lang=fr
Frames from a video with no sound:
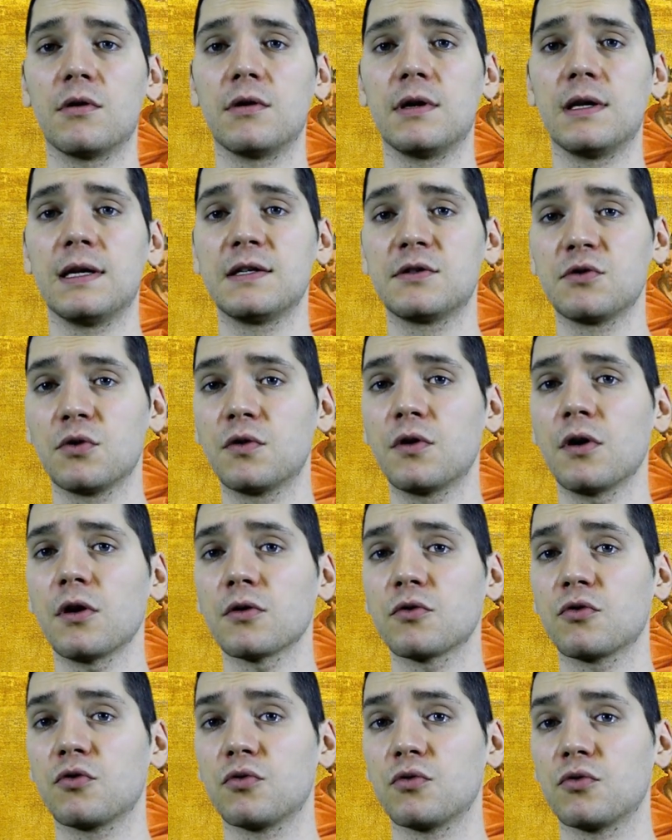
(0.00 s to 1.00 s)
les
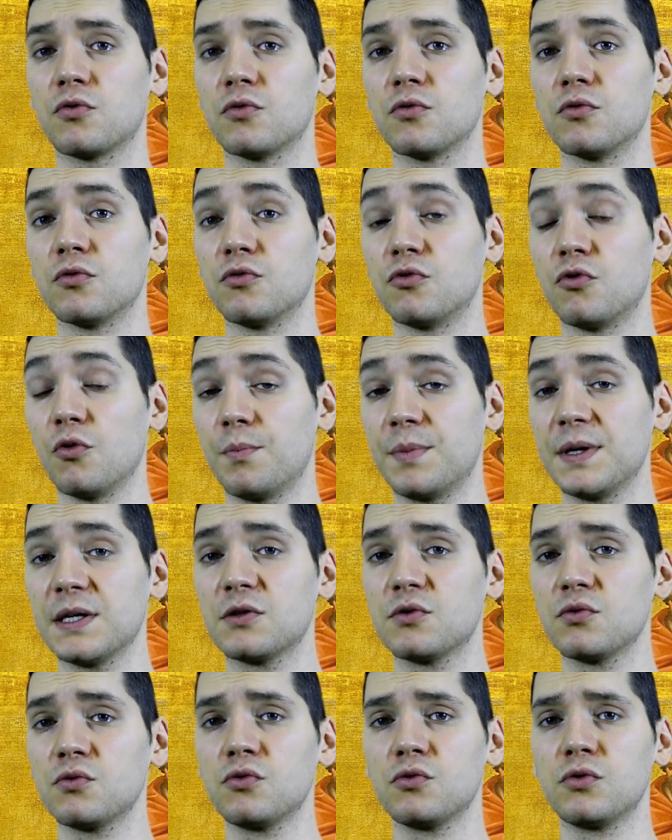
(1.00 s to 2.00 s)
auteurs de,
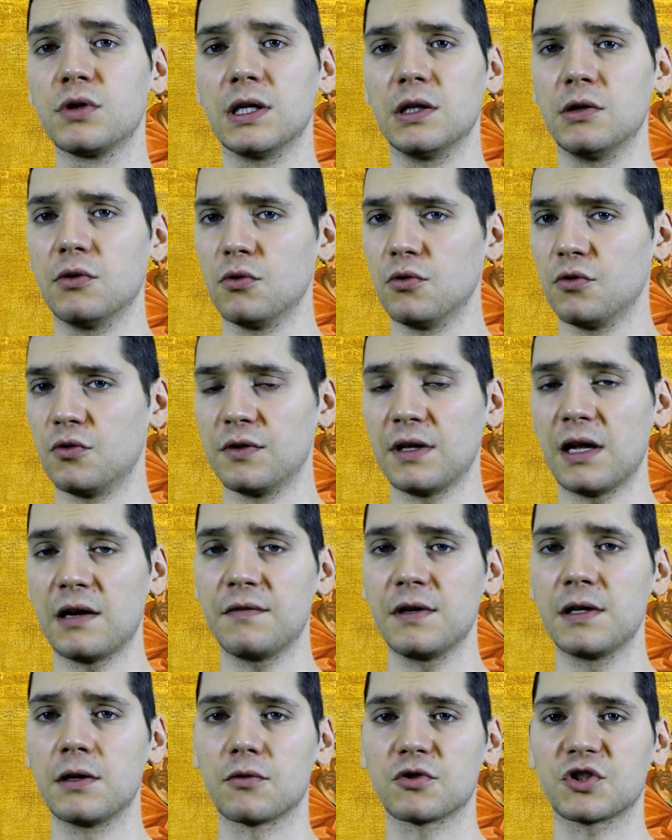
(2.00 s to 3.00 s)
Pixou Picsou et de
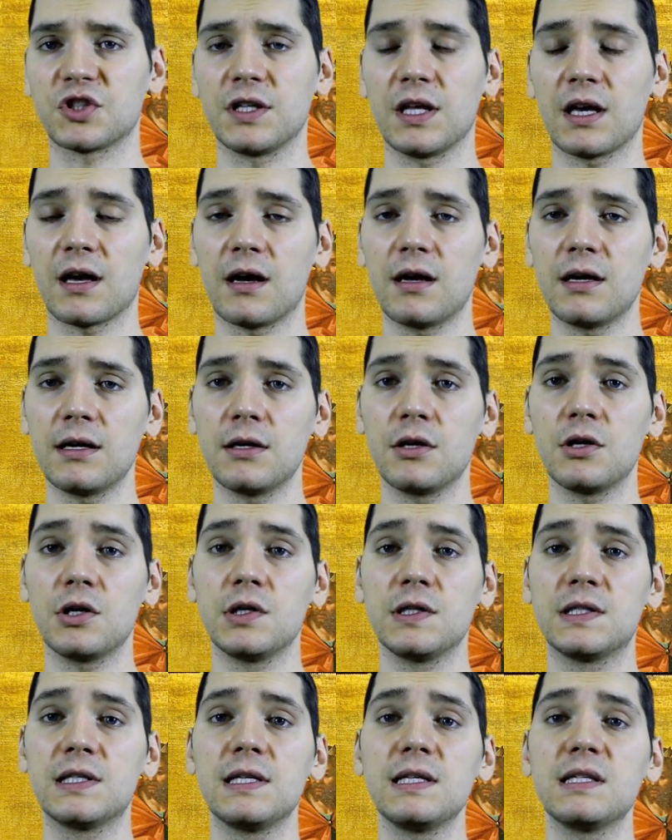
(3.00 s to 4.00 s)
Donaldville en général
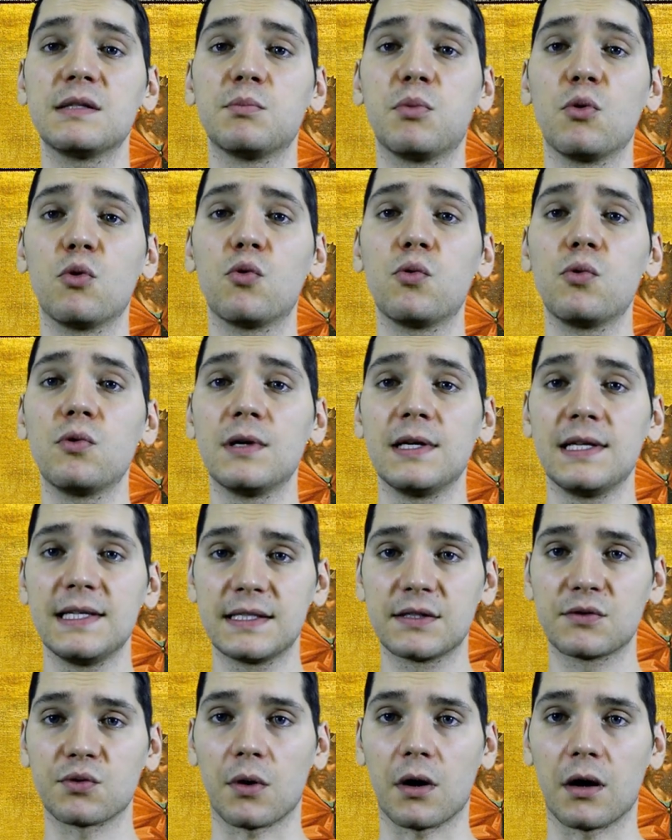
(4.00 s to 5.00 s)
utilisent beaucoup
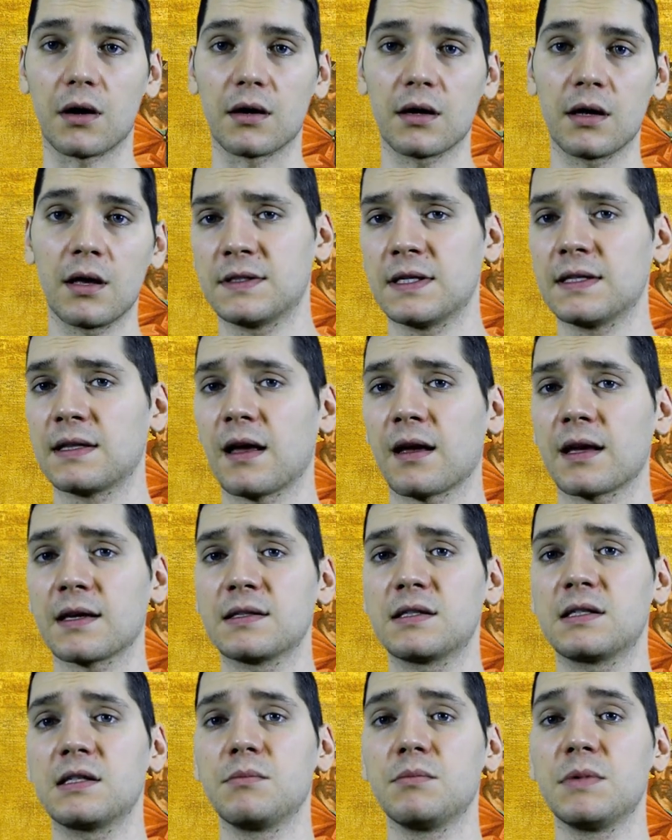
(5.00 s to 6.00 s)
l'histoire. C'est un
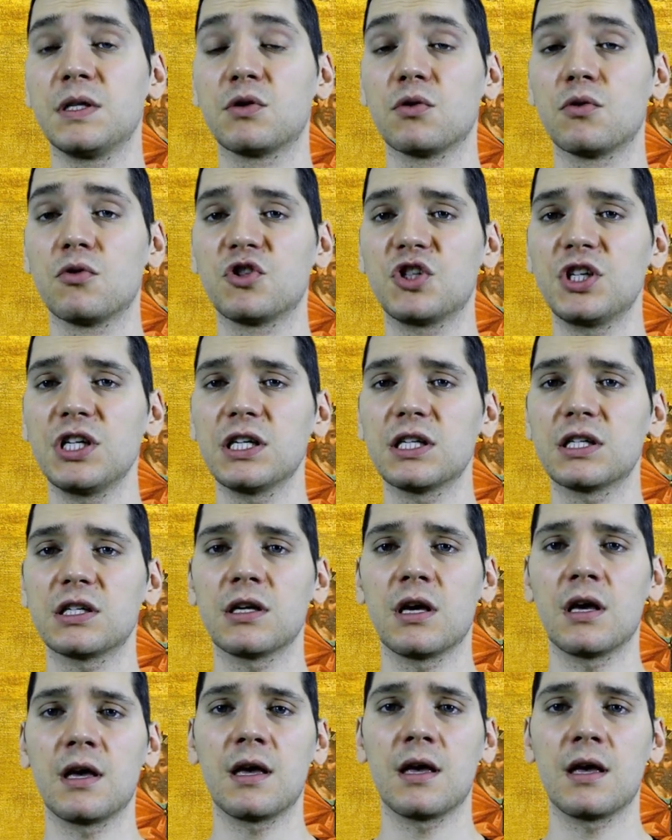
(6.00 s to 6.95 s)
récit mythologique